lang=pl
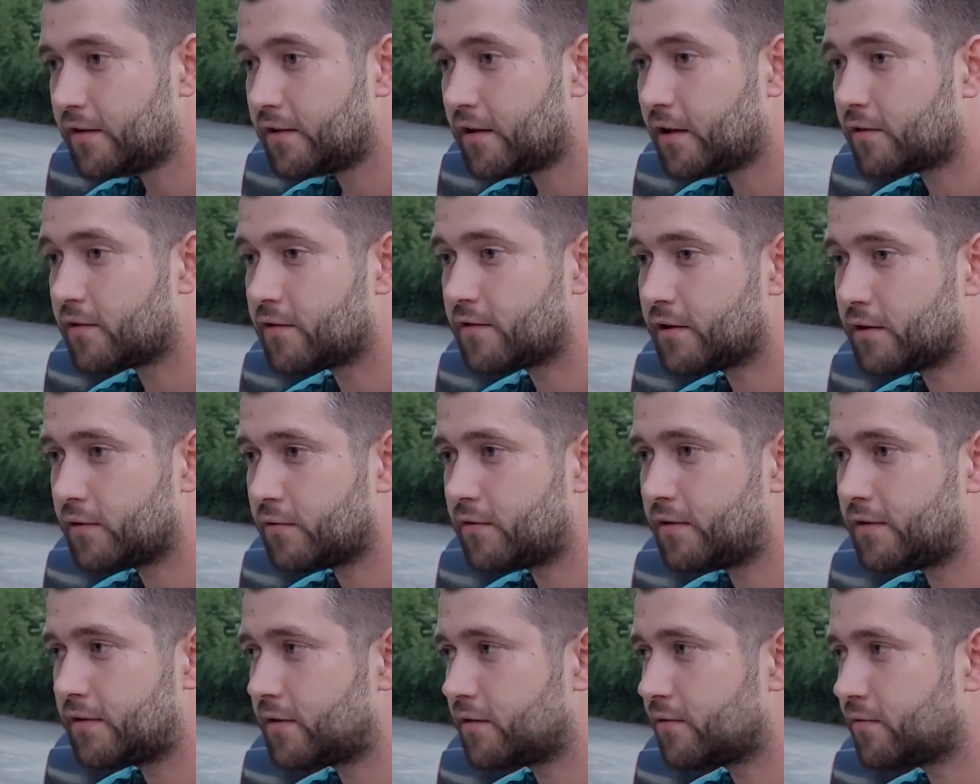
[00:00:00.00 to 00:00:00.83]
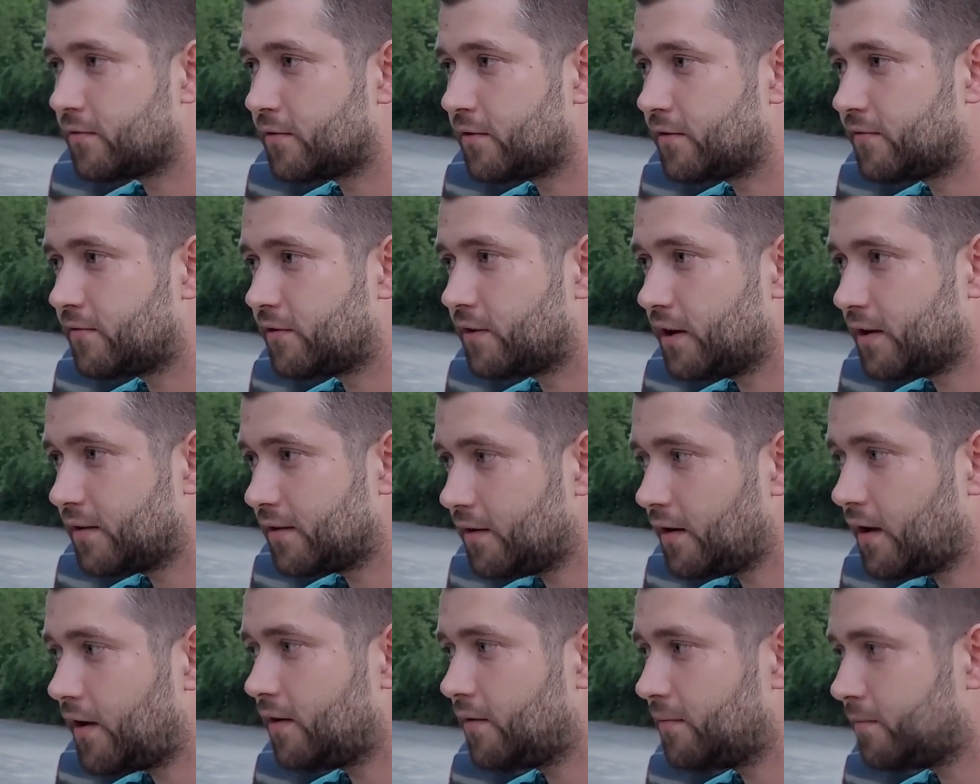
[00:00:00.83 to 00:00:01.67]
na, na ulicę nią nie
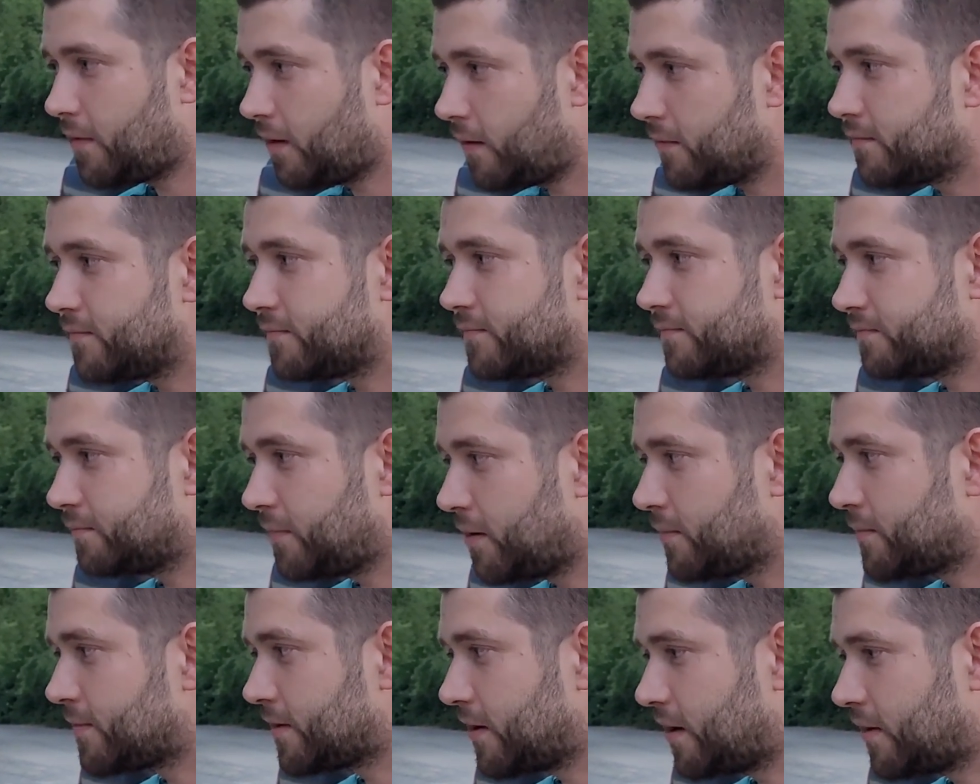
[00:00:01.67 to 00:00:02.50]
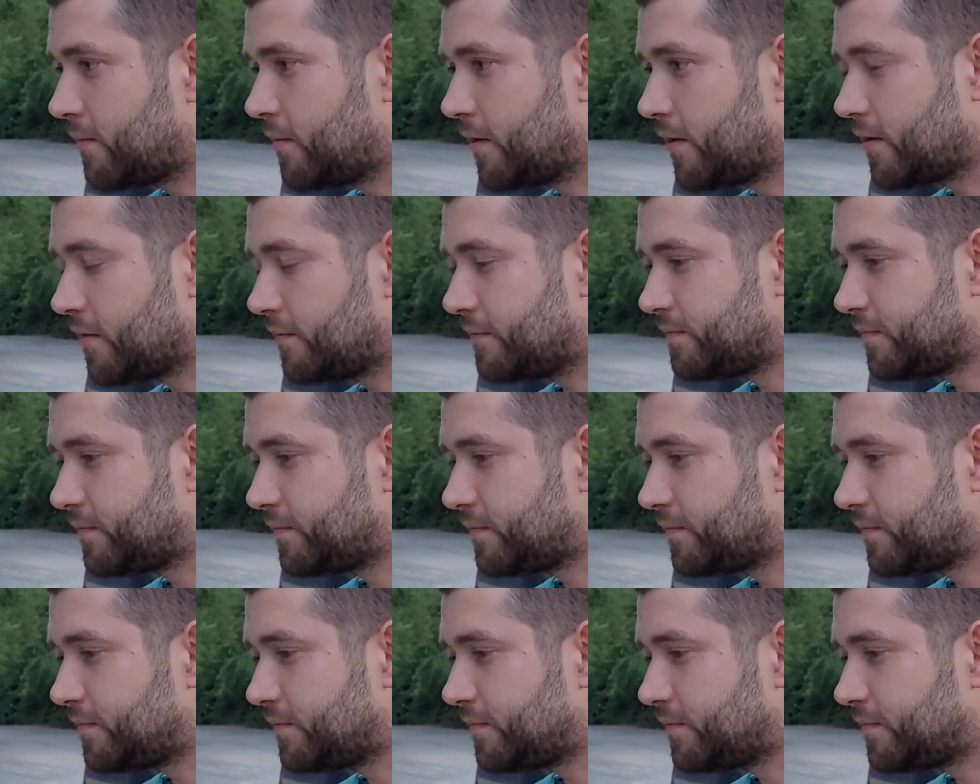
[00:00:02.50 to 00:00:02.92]
wyjadę, ale mam, mam zamiar.